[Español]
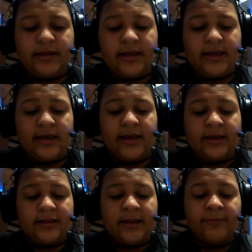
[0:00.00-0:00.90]

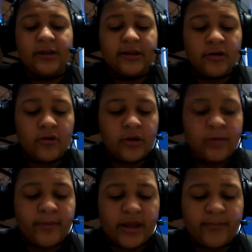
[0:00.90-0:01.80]
Eh, también tengo
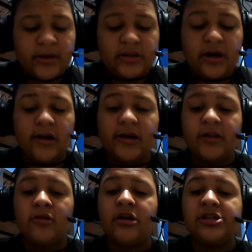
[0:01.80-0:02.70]
el Batman
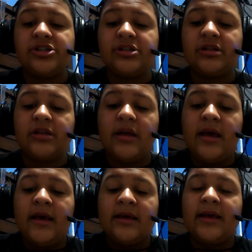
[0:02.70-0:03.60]
Arcade Origin.
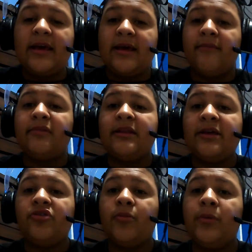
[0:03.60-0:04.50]
Que de
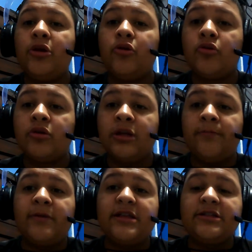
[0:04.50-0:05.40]
hecho vino con el
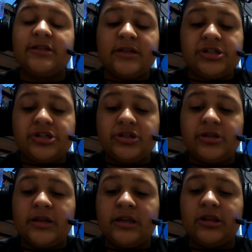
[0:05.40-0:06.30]

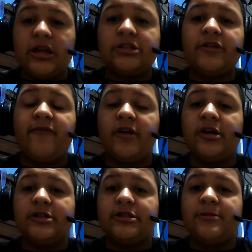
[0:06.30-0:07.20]
PlayStation y The Last
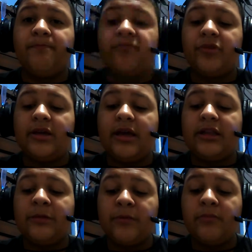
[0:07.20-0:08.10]
of Us que
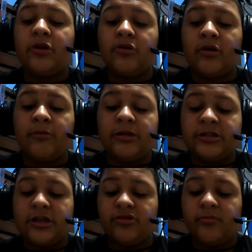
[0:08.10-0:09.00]
también vino con el
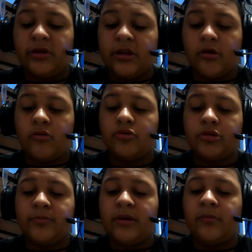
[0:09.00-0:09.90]
PlayStation, vinieron
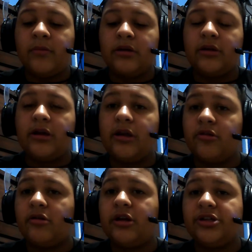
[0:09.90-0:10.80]
juntos Batman
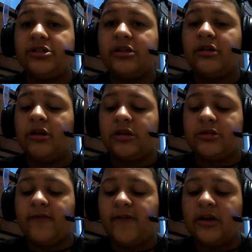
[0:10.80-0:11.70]
Kate Origin y The
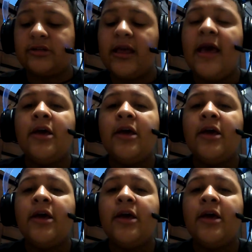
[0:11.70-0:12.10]
Last of Us.